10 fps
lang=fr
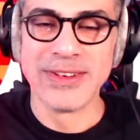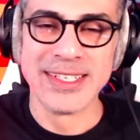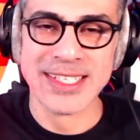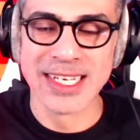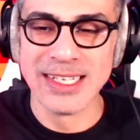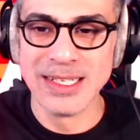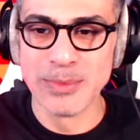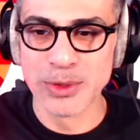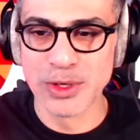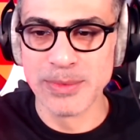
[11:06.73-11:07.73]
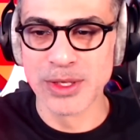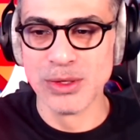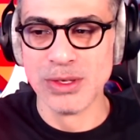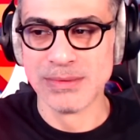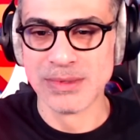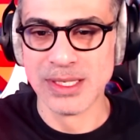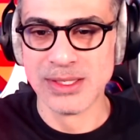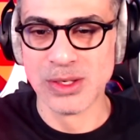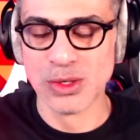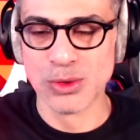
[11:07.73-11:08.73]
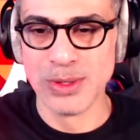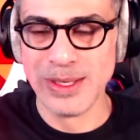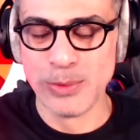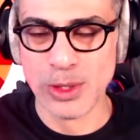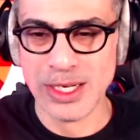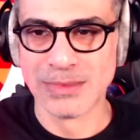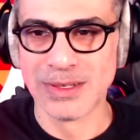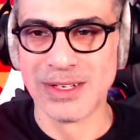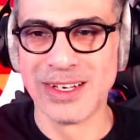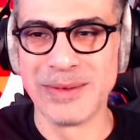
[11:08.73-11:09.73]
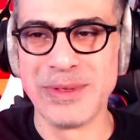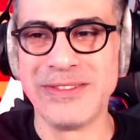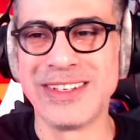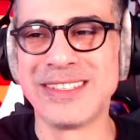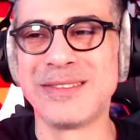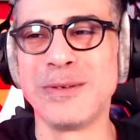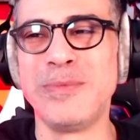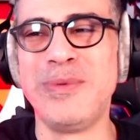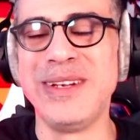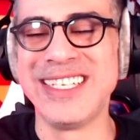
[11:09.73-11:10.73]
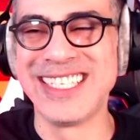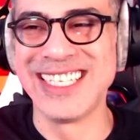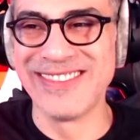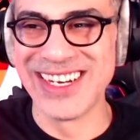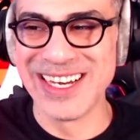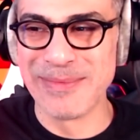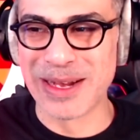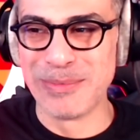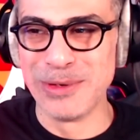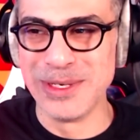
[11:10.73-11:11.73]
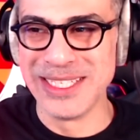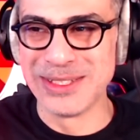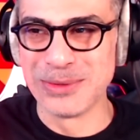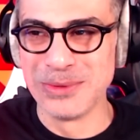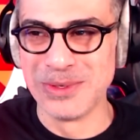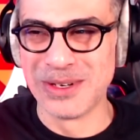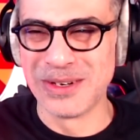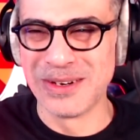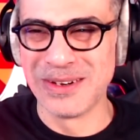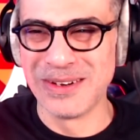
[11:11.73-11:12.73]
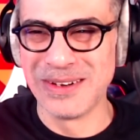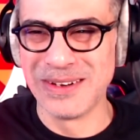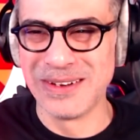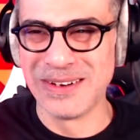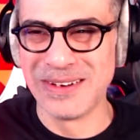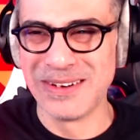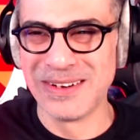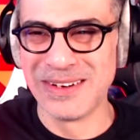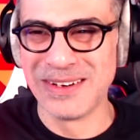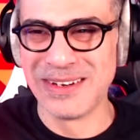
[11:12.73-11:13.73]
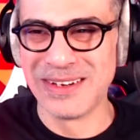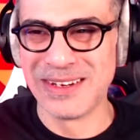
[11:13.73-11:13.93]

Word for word: escalader pour dormir dedans. C'est le seul endroit où il peut aller. Voilà, mais il va se blesser avec les barbelés et tout. Oh là là là là